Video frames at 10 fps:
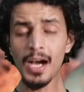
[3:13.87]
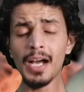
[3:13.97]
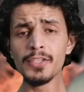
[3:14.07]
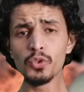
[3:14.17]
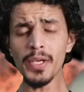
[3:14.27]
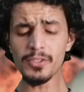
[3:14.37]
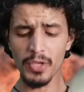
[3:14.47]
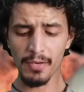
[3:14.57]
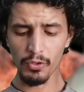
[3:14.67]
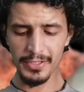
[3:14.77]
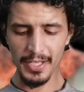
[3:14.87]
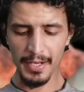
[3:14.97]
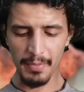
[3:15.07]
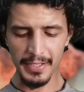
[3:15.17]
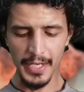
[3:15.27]
यूएई e जो है वो
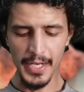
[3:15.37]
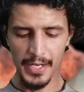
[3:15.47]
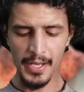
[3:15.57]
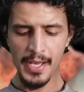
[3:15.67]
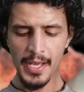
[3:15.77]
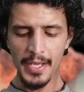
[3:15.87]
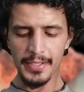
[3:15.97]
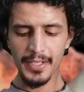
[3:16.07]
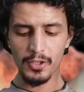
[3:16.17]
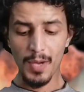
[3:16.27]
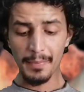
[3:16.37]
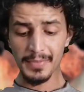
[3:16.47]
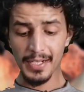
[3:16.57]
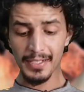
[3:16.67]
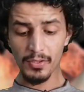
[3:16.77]
निशाना बन रहे हैं ये
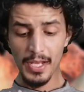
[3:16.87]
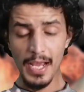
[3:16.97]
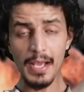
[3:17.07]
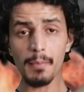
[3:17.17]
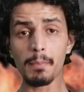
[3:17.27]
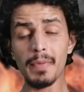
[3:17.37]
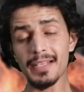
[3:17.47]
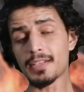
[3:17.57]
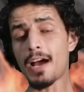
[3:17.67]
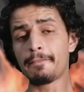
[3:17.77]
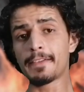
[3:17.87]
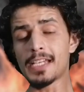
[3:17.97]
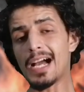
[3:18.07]
तमाम तर इन्होंने एतराफ़